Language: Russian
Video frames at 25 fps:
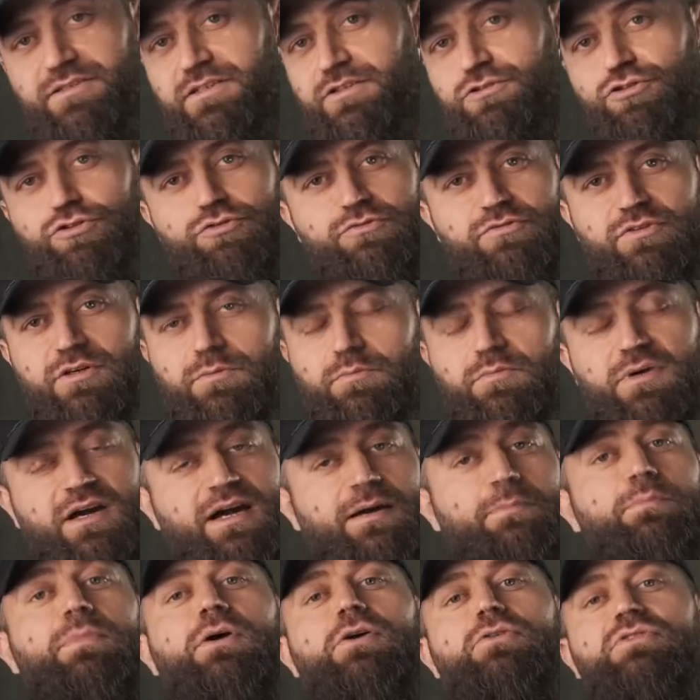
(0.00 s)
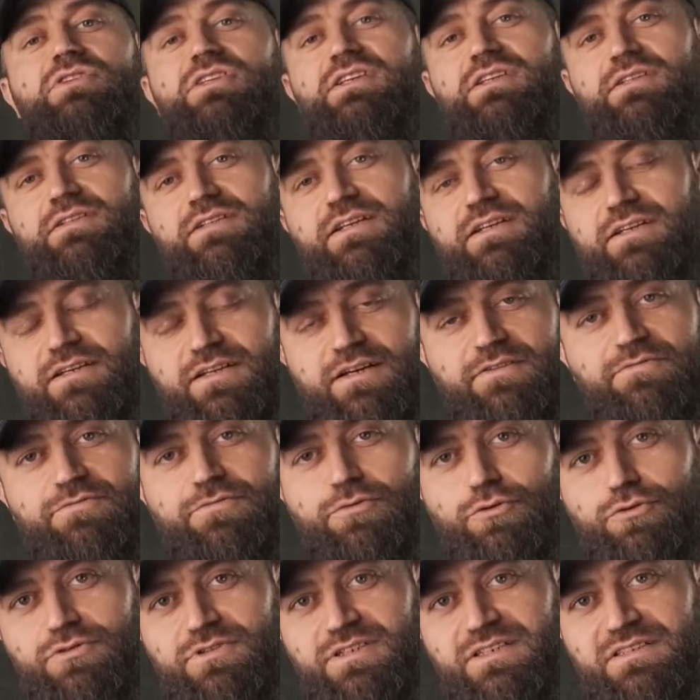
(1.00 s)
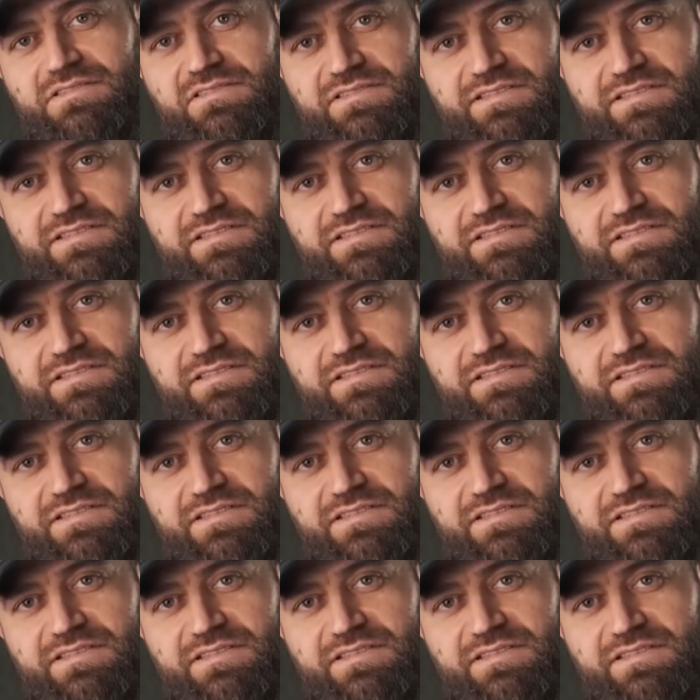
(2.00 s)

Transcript: скажу вам, обалденная комфортная